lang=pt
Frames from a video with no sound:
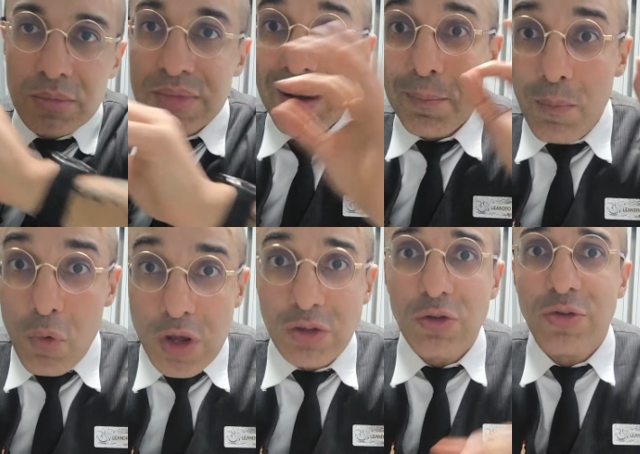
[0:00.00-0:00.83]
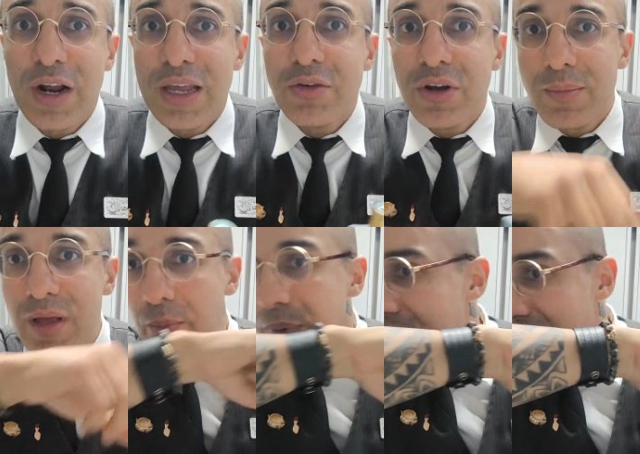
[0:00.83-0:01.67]
tá muito fraquinho na minha
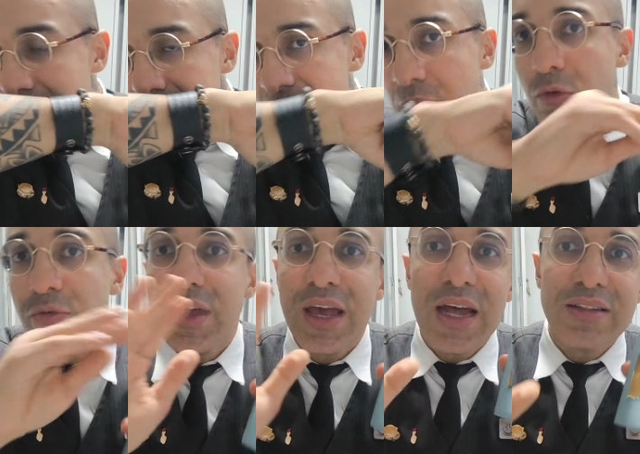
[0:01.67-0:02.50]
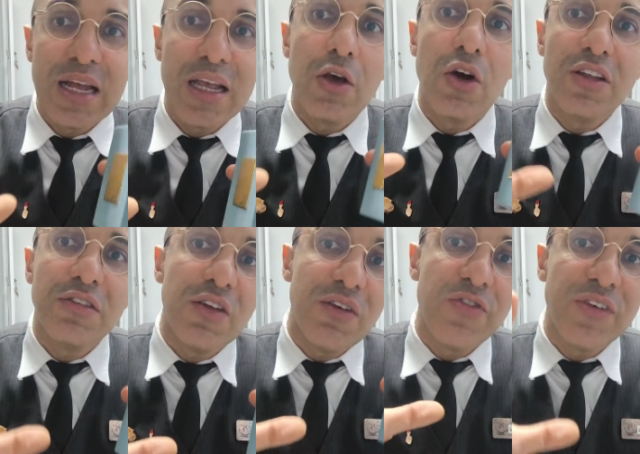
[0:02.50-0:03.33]
pele. Vamos ver até que horas
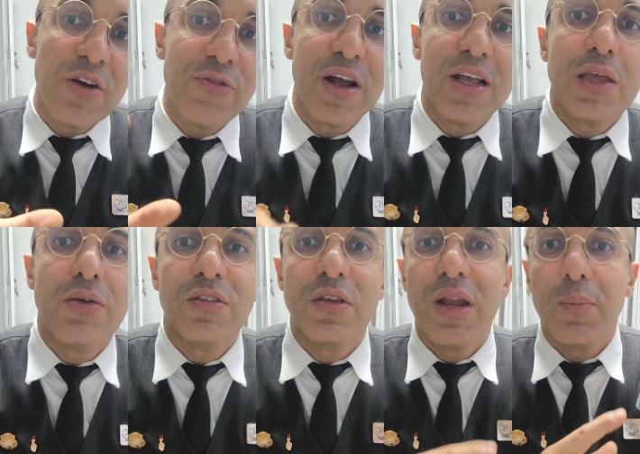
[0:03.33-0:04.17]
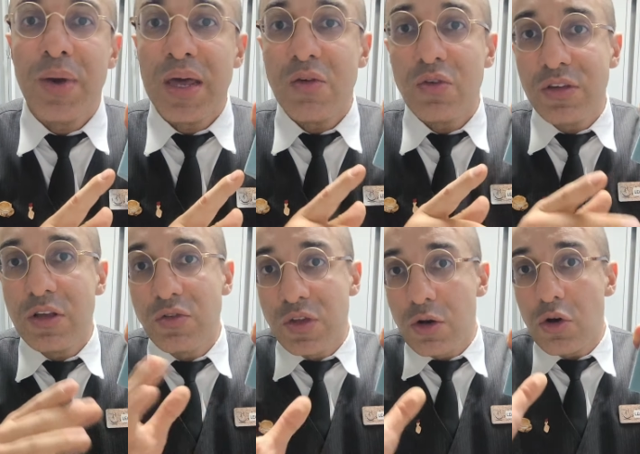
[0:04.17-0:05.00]
ele vai ficar fraquinho assim na pele.
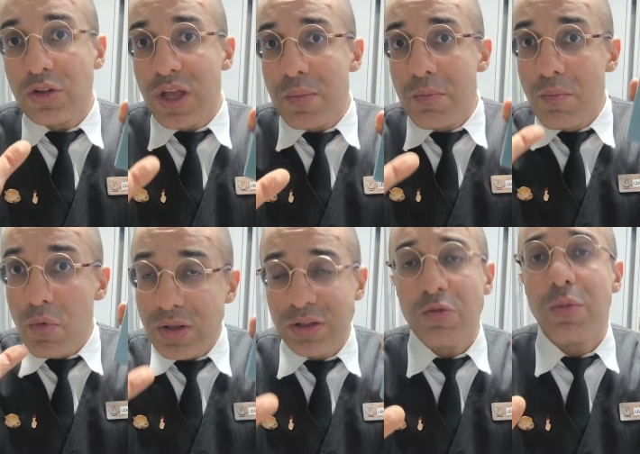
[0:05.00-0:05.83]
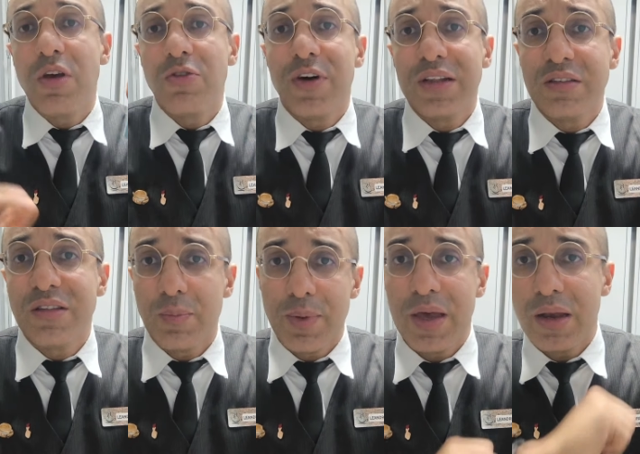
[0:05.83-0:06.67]
Vocês viram que eu dei muitas borrifadas
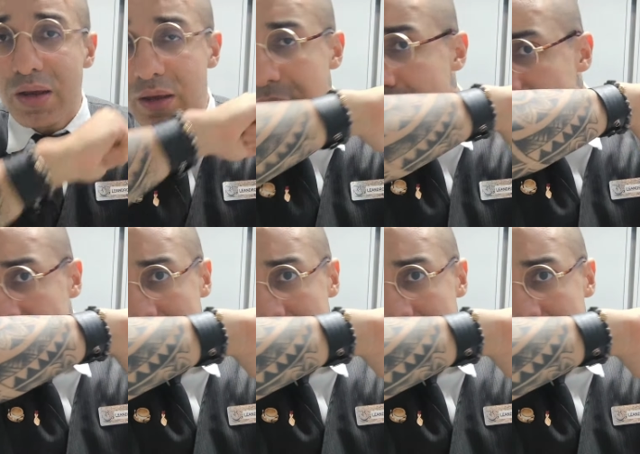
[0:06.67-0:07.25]
na pele aqui.